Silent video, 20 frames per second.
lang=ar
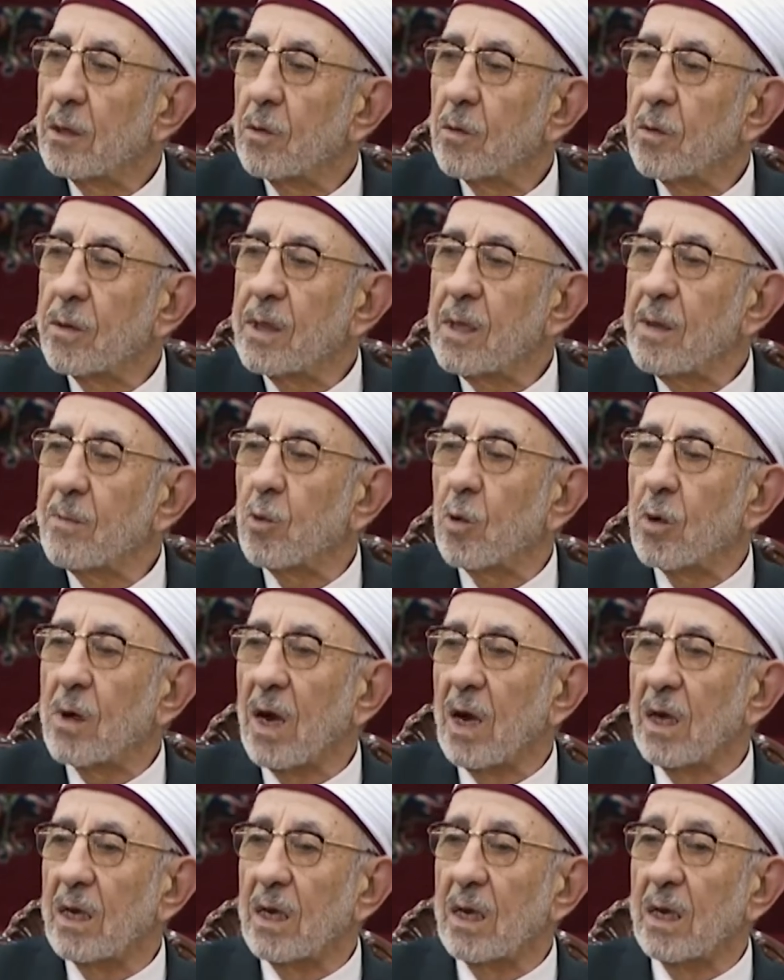
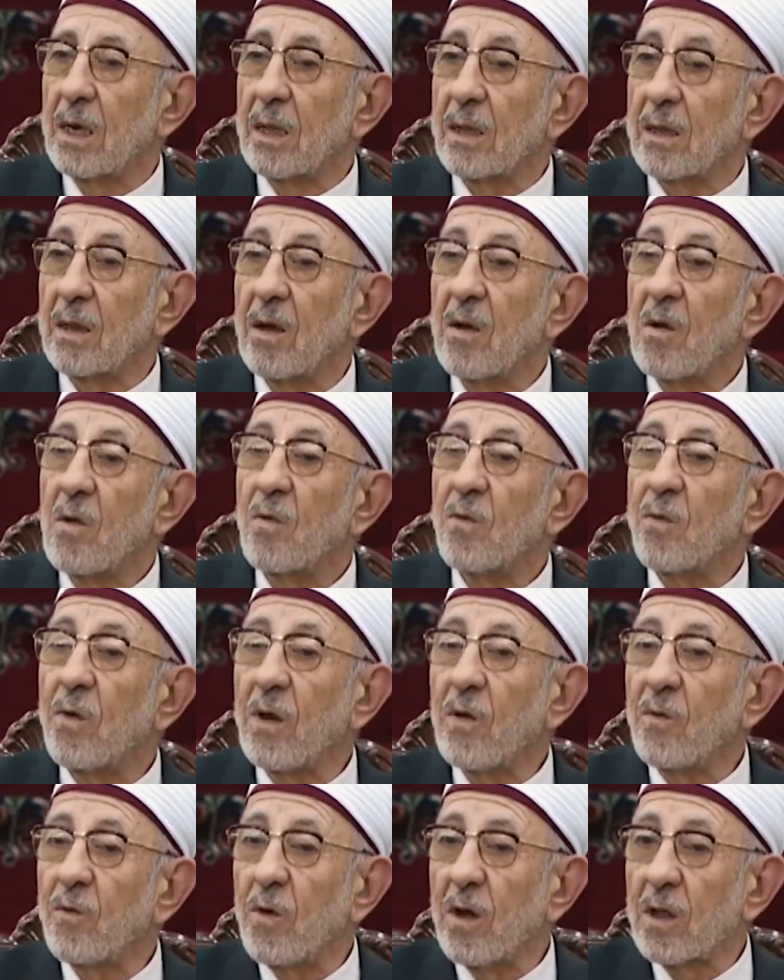ويثيبك على هذا
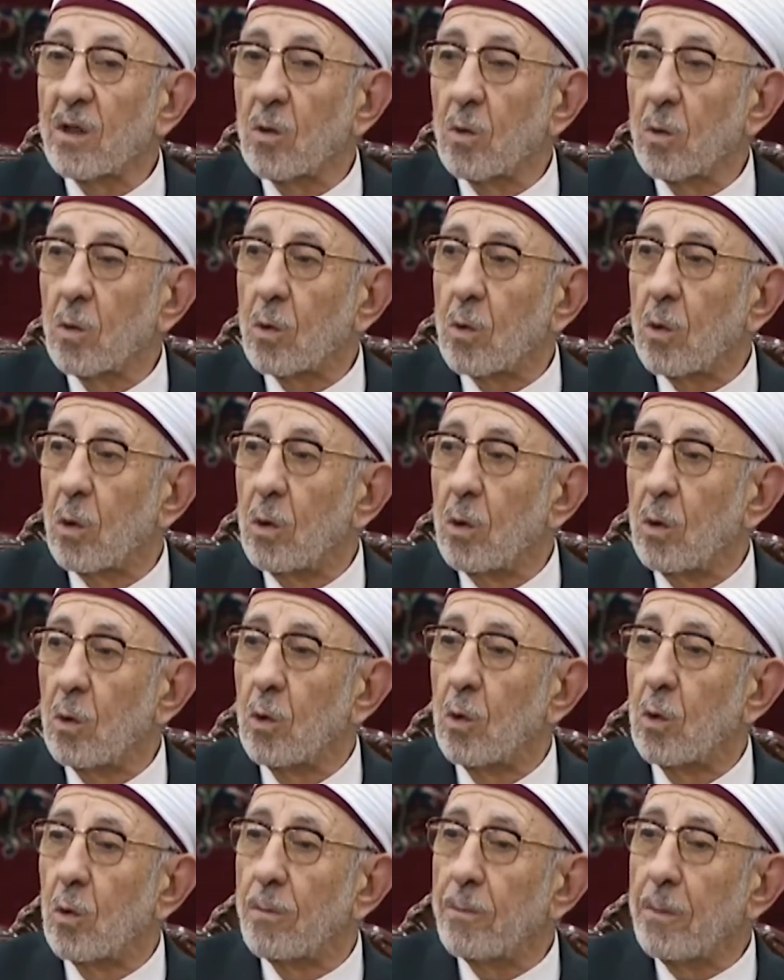فالفضل
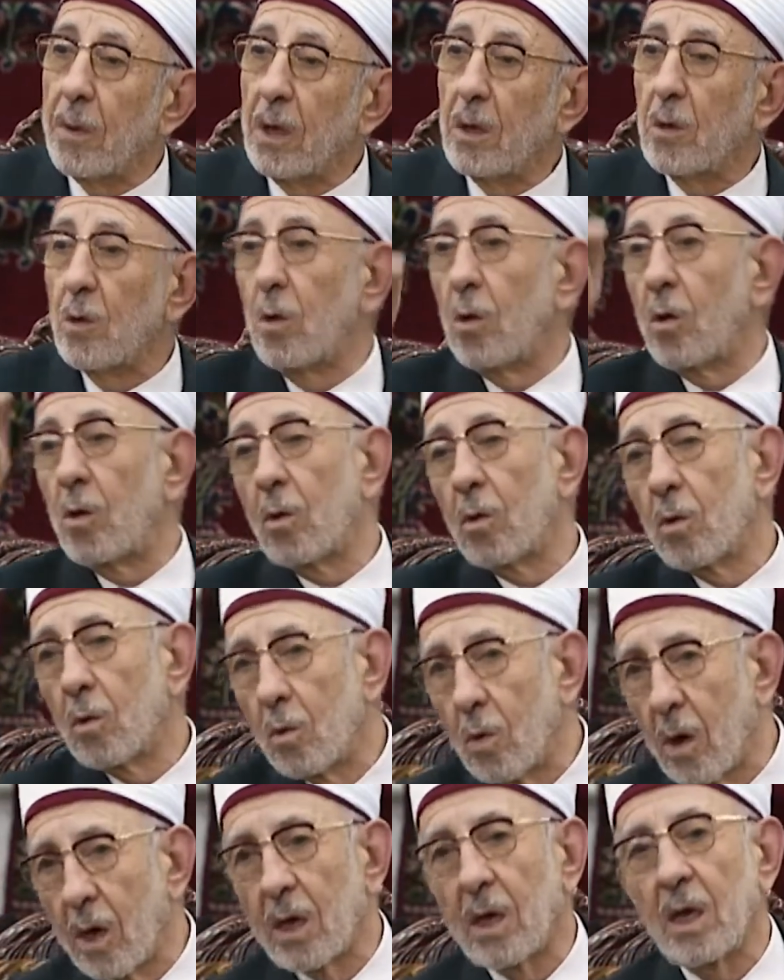كله منه
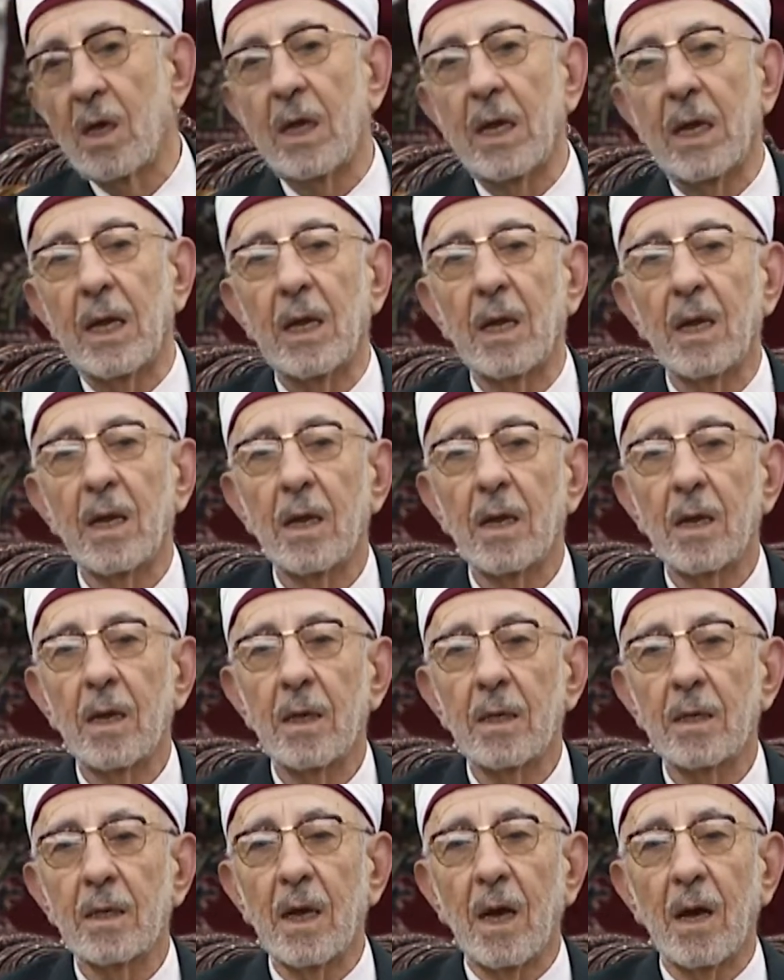وإليه
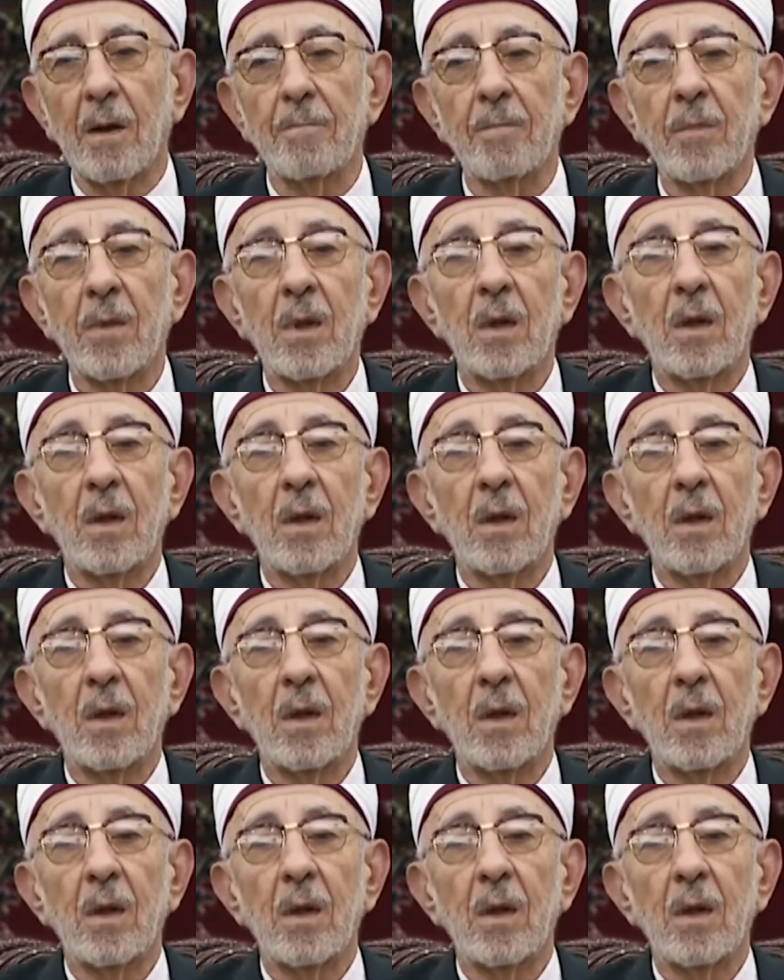نعم